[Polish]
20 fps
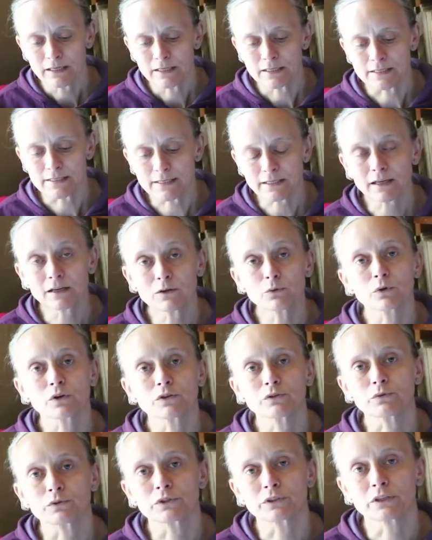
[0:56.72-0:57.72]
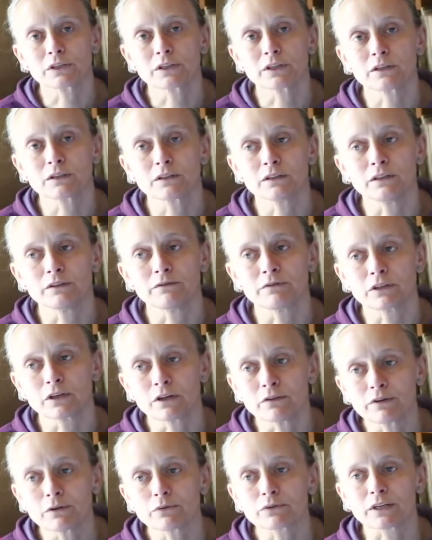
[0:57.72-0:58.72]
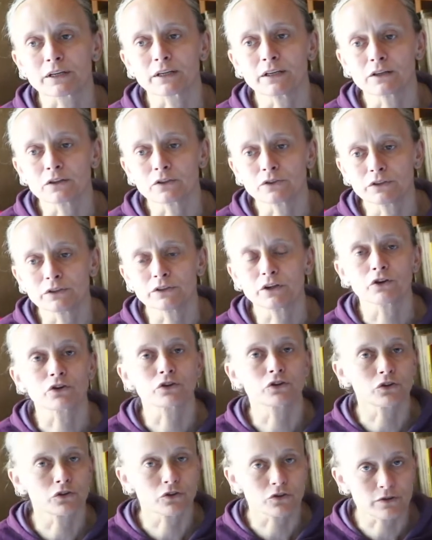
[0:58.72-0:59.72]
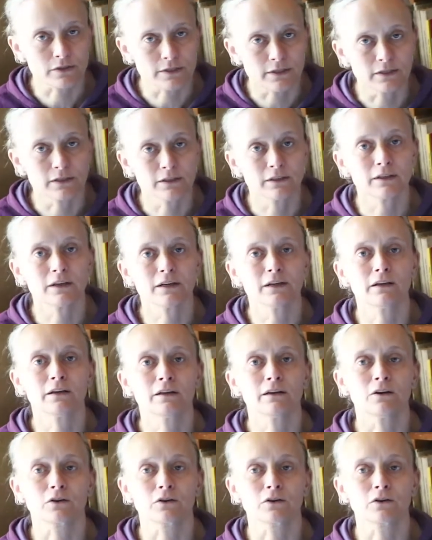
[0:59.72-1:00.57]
Segal urodził się i wychował w takiej rodzinie ortodoksyjnej,